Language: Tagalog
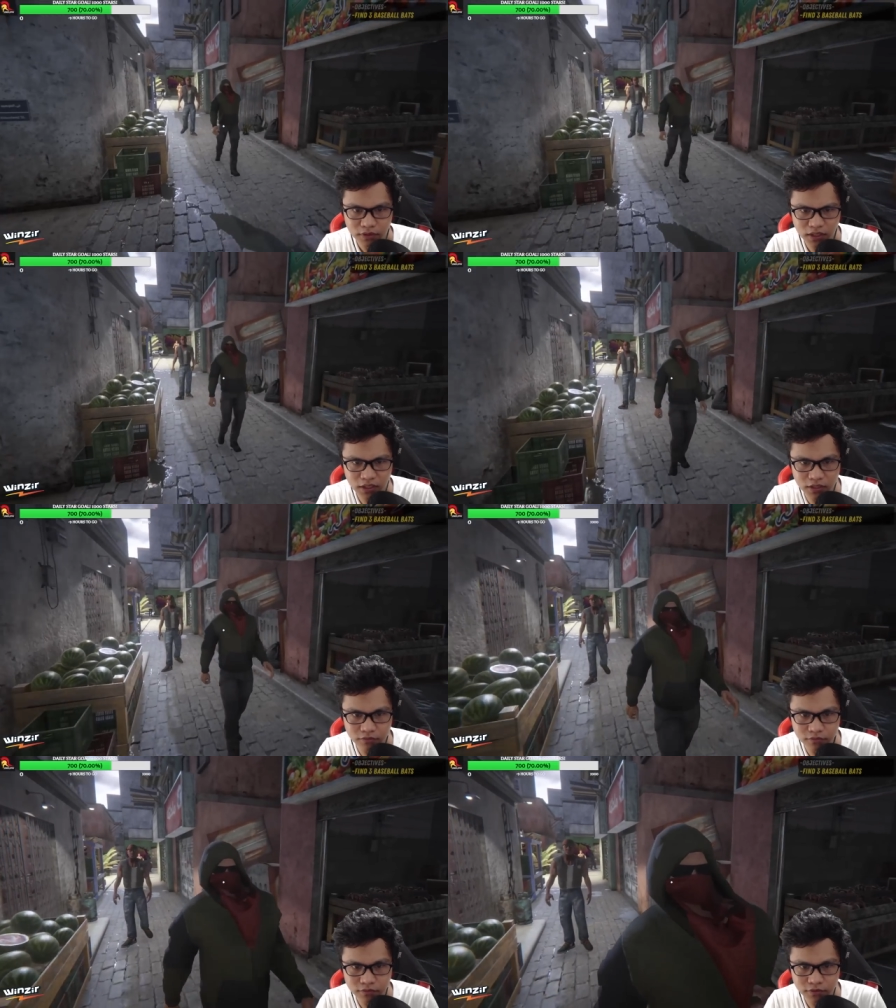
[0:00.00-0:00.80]

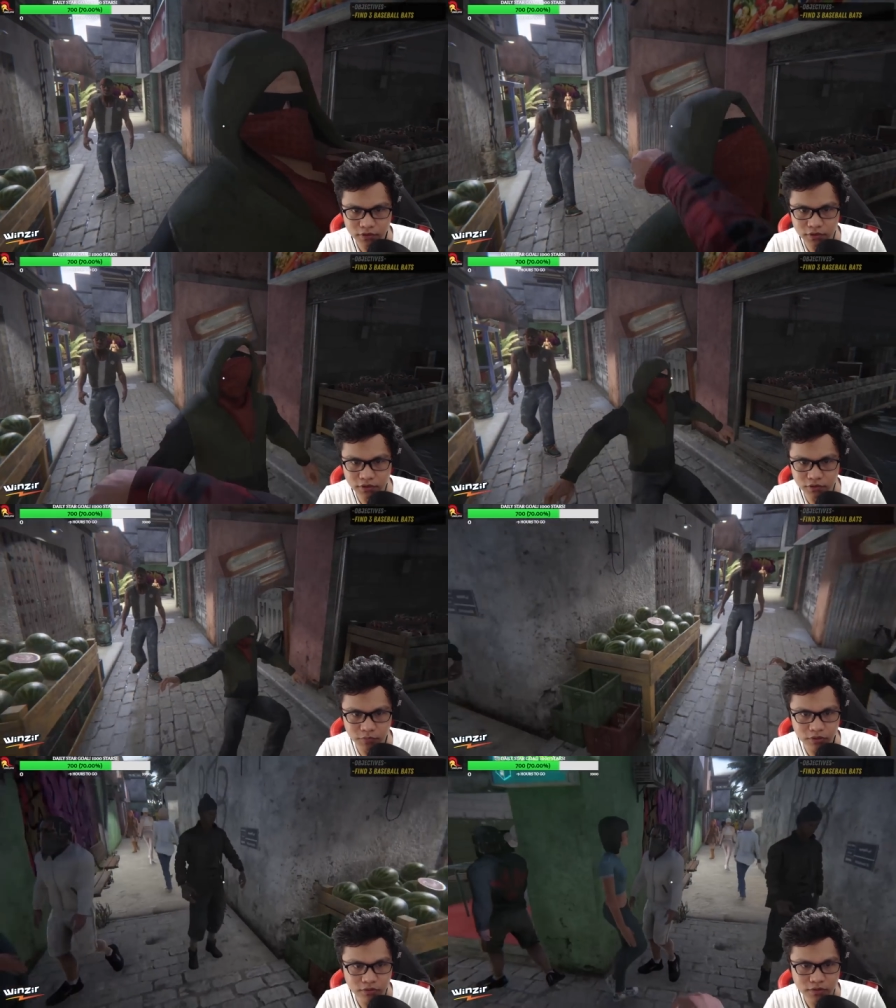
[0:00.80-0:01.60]
Ikaw, ikaw
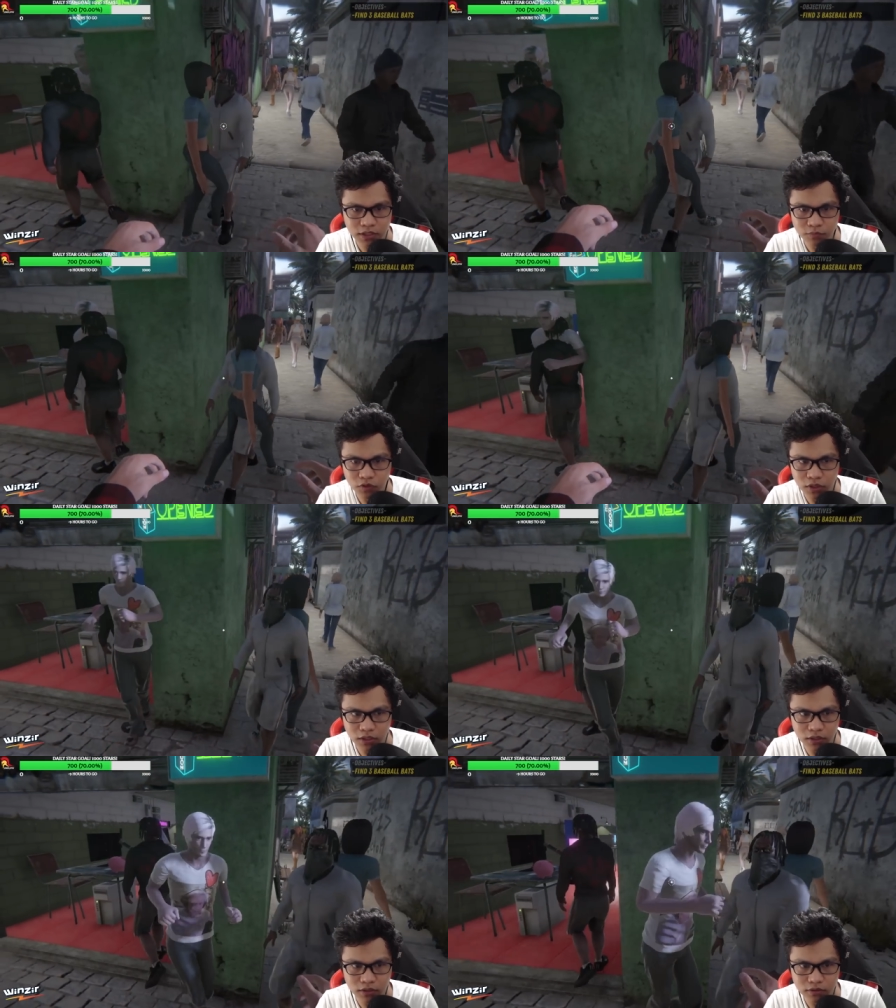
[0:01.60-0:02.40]
ba? Samo kay
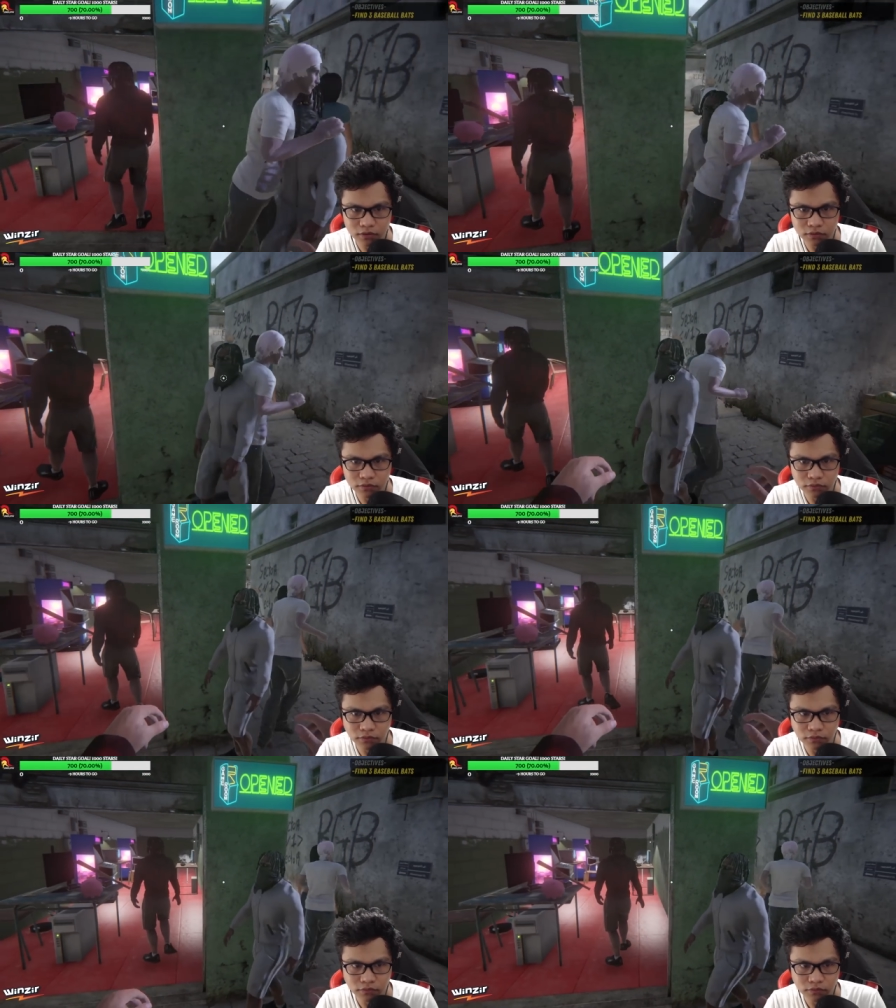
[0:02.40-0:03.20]
ka ha? Ah,
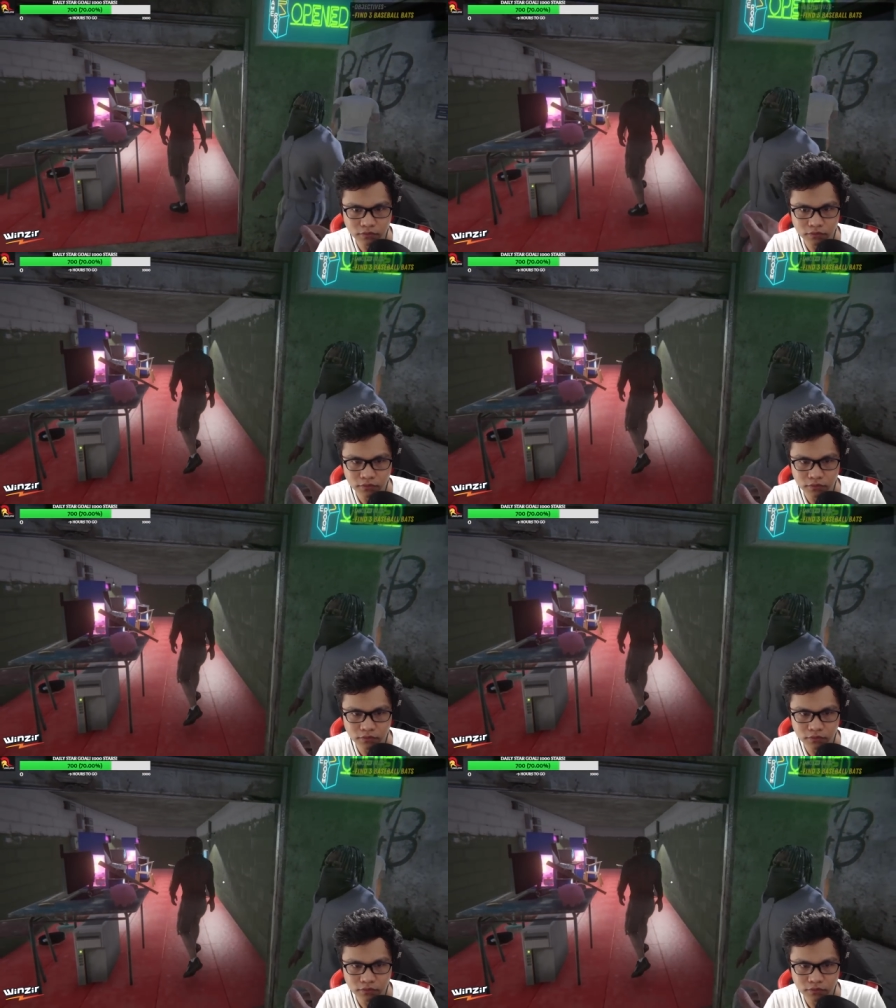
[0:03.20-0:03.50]
wala.